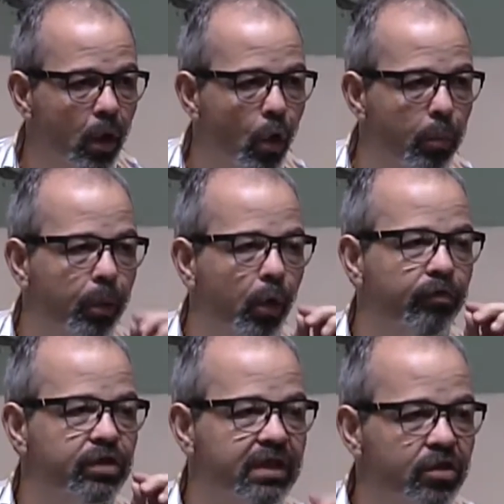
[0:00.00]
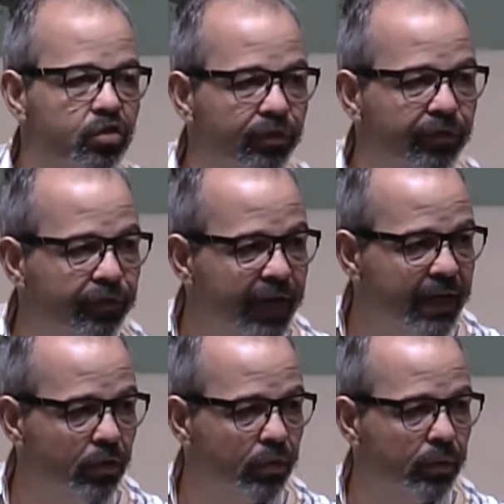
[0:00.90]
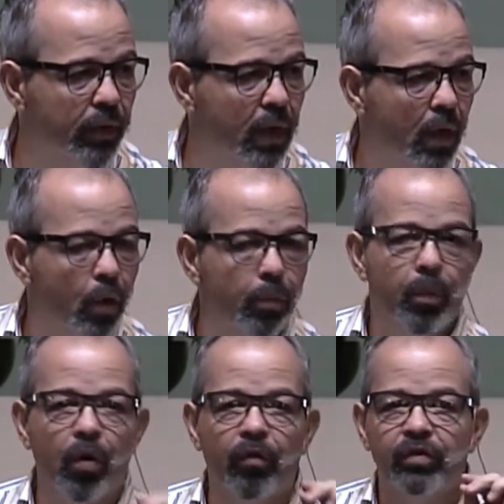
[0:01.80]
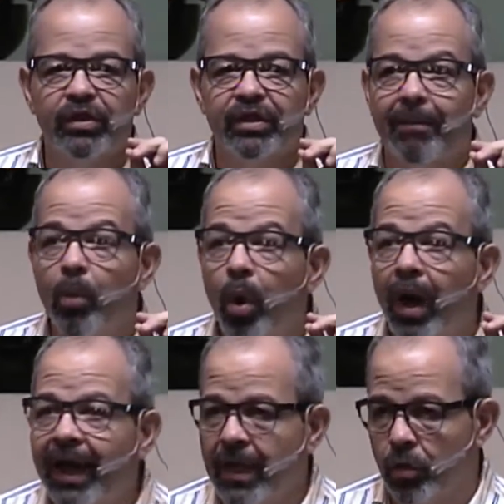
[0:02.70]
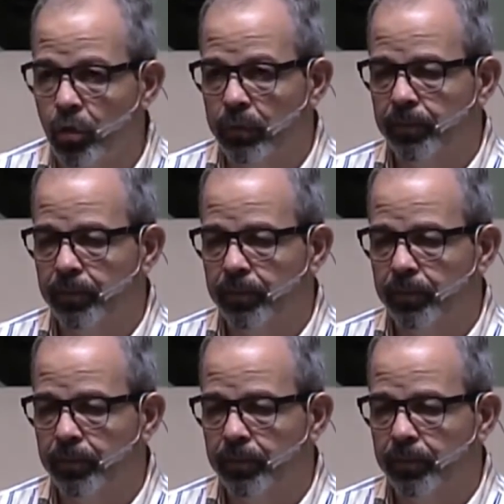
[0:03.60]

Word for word: o povo está sofrendo, o povo está morrendo.